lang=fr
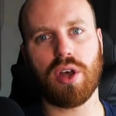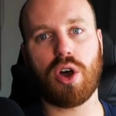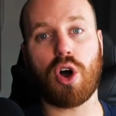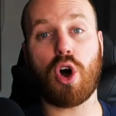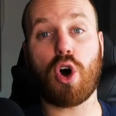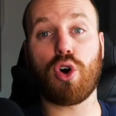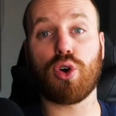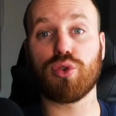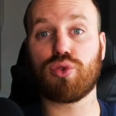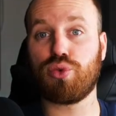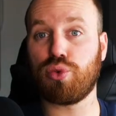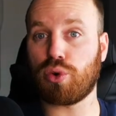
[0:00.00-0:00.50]

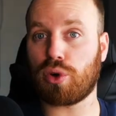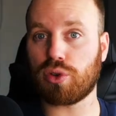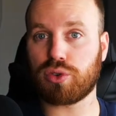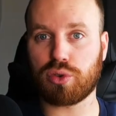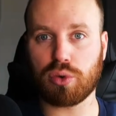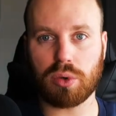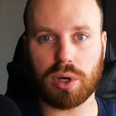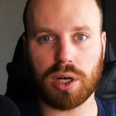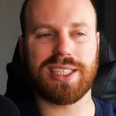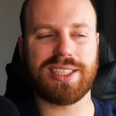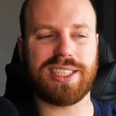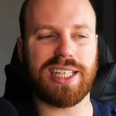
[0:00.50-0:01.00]

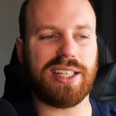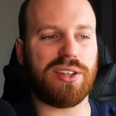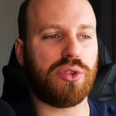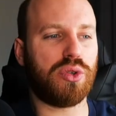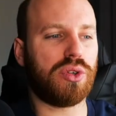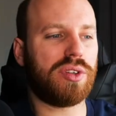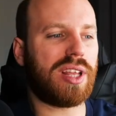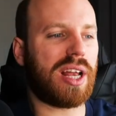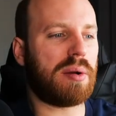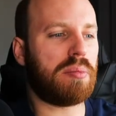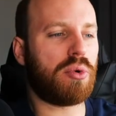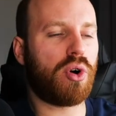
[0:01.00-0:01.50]
Entoure-toi. C'est
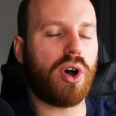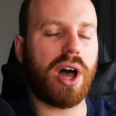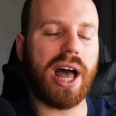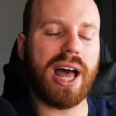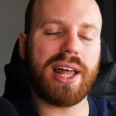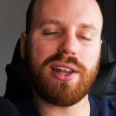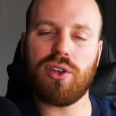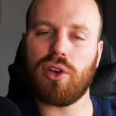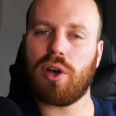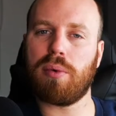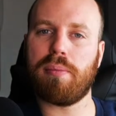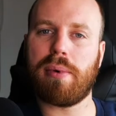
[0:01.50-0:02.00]
totalement
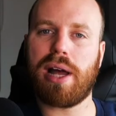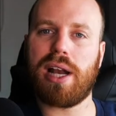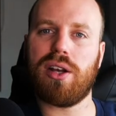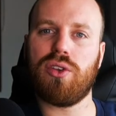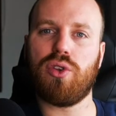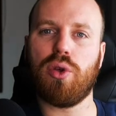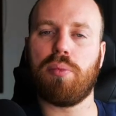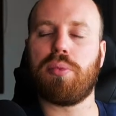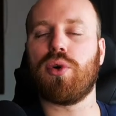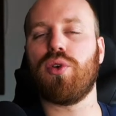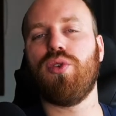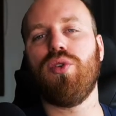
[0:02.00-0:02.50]
anormal
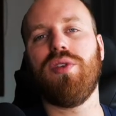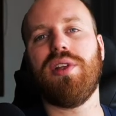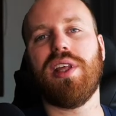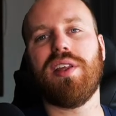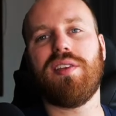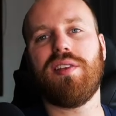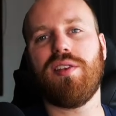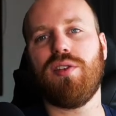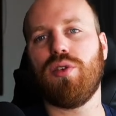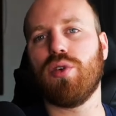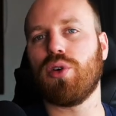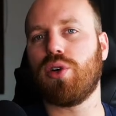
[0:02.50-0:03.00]
de prendre une
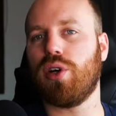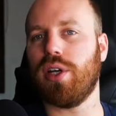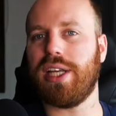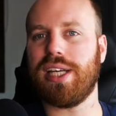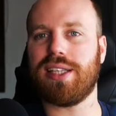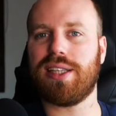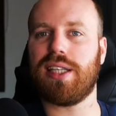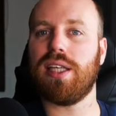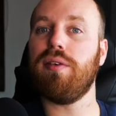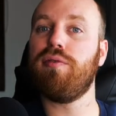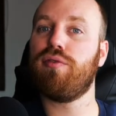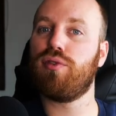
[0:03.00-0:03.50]
décision
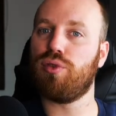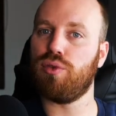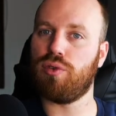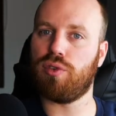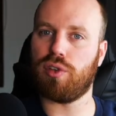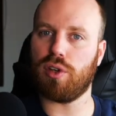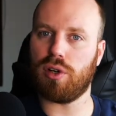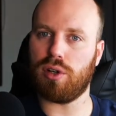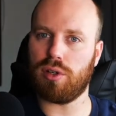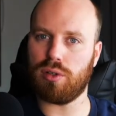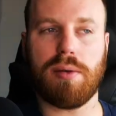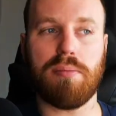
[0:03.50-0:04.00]
collective tout
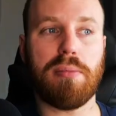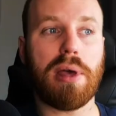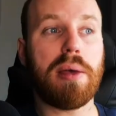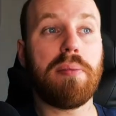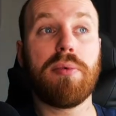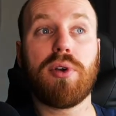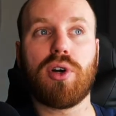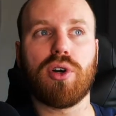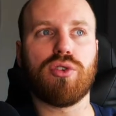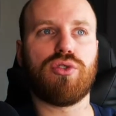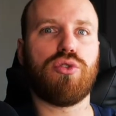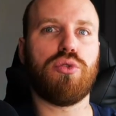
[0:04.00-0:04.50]
seul.
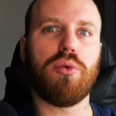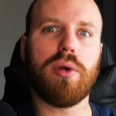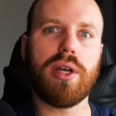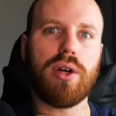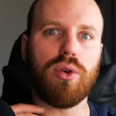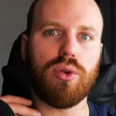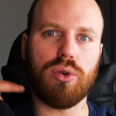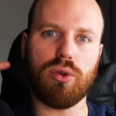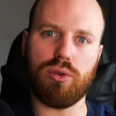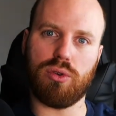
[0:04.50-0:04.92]
Même quand tu es le